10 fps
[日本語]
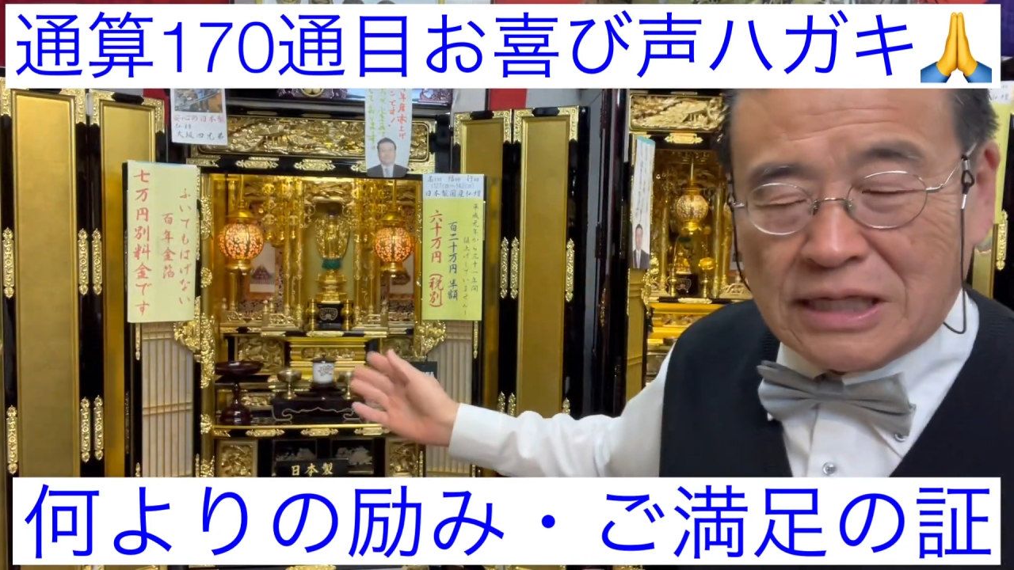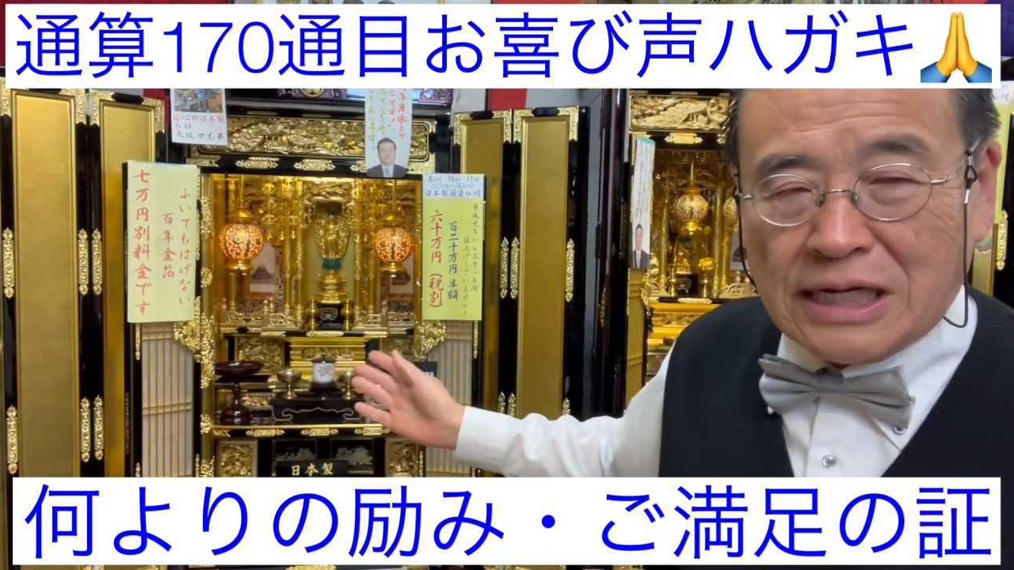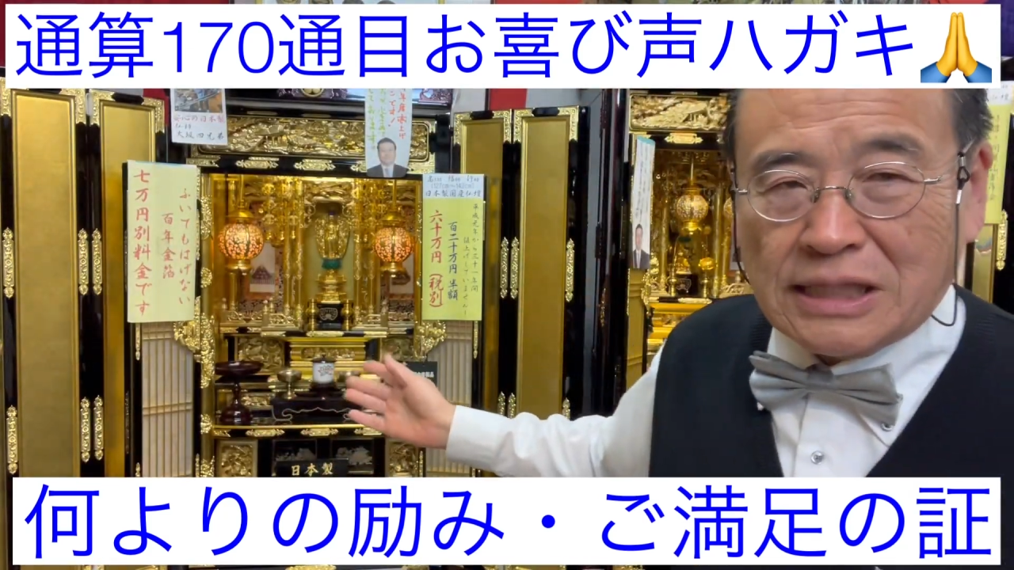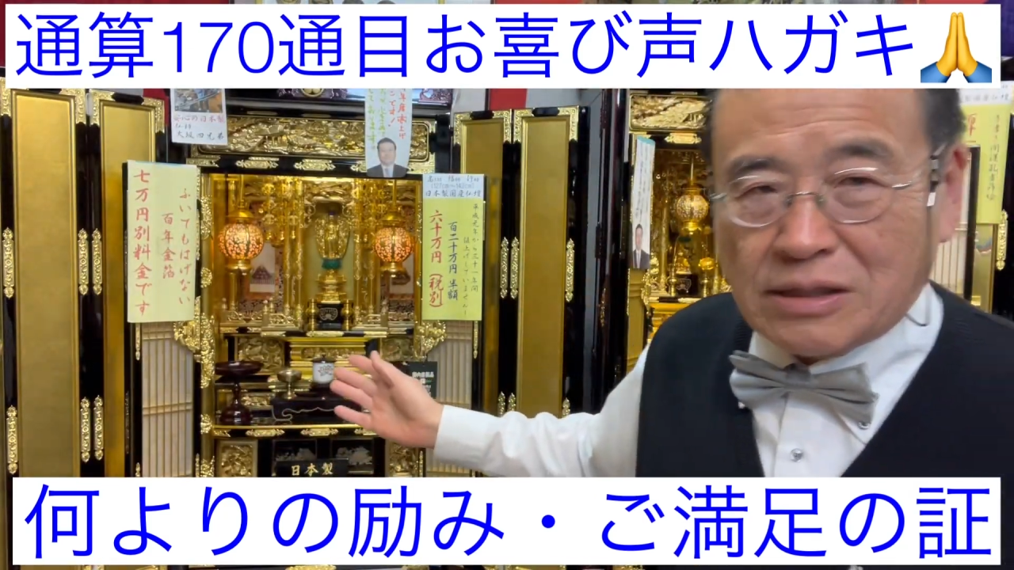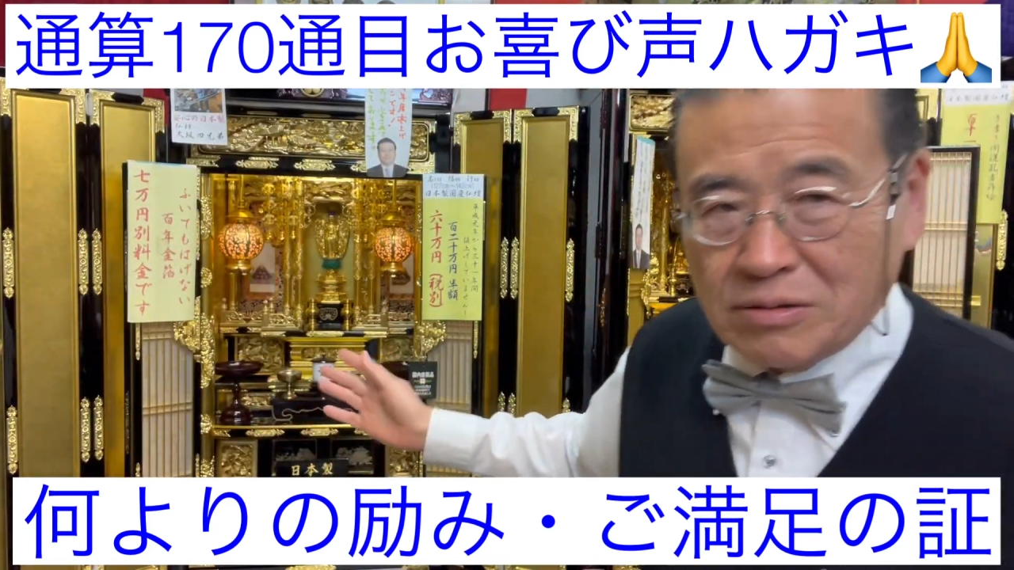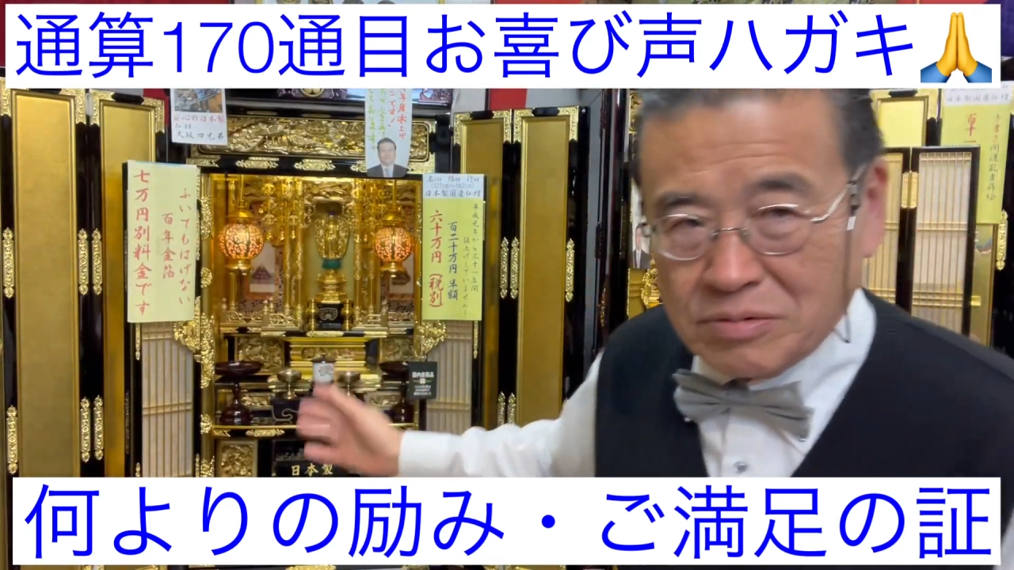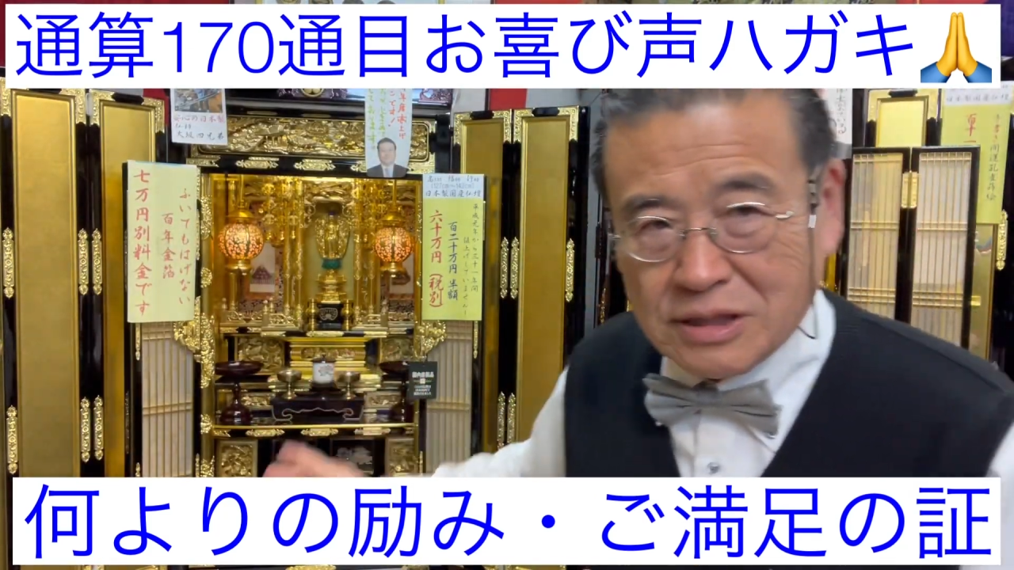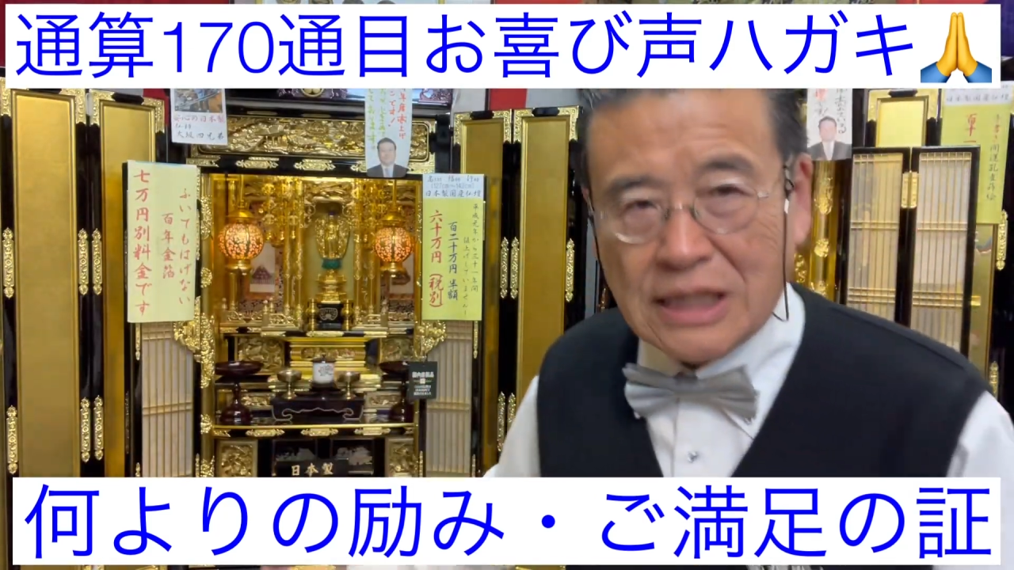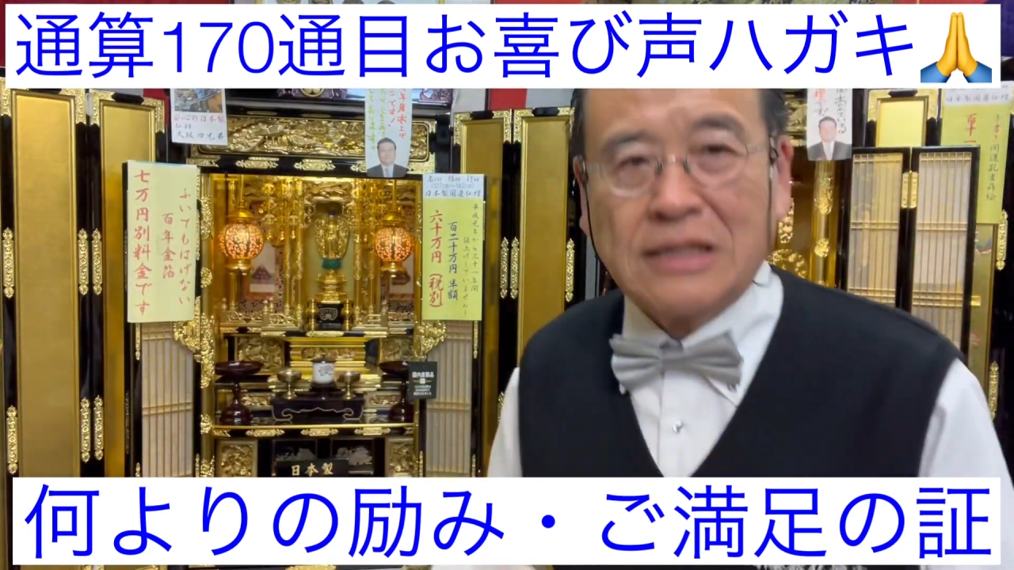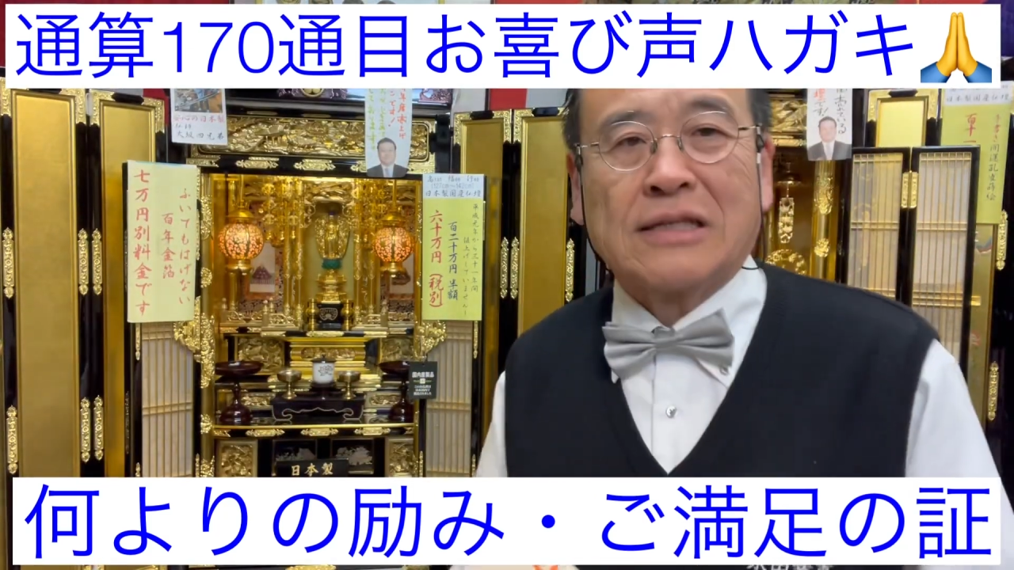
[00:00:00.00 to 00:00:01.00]
り上げたお
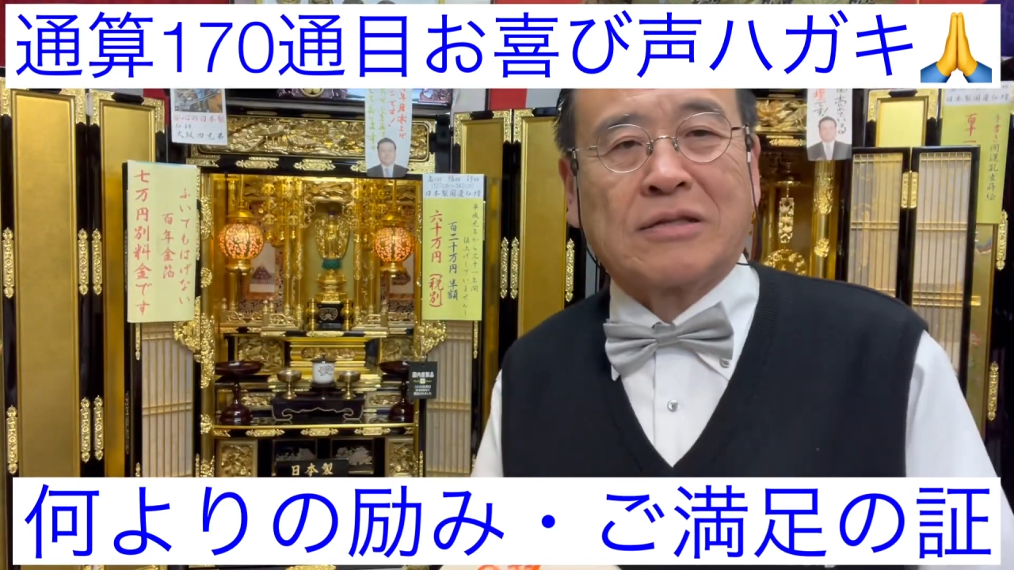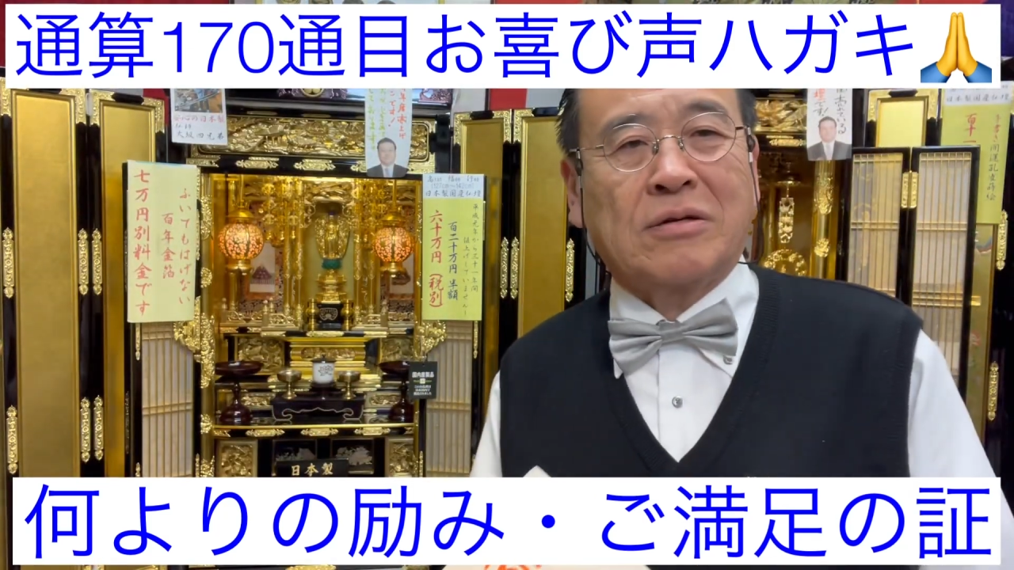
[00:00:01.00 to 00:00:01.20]
仏壇です。